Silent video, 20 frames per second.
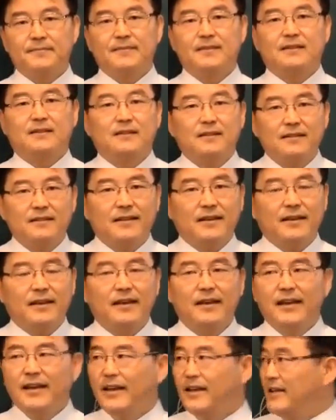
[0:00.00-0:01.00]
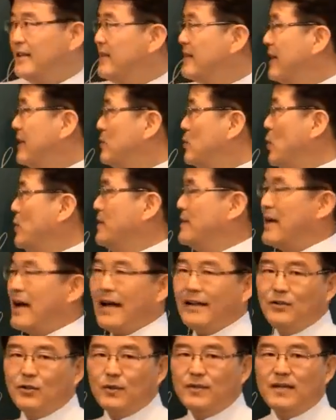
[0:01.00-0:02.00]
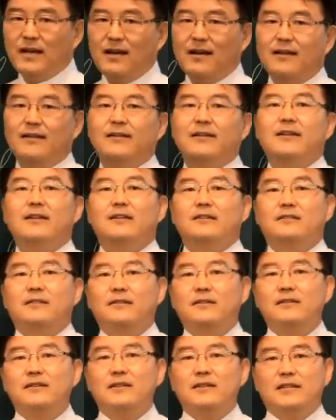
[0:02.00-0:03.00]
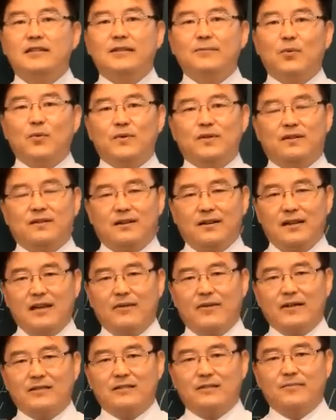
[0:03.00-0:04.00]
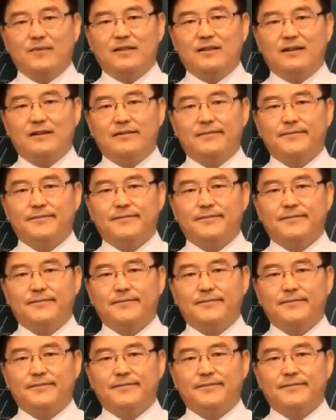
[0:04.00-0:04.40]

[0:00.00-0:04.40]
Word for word: 그런데 이게 좋냐 안 좋냐 저는 25년간 해왔습니다.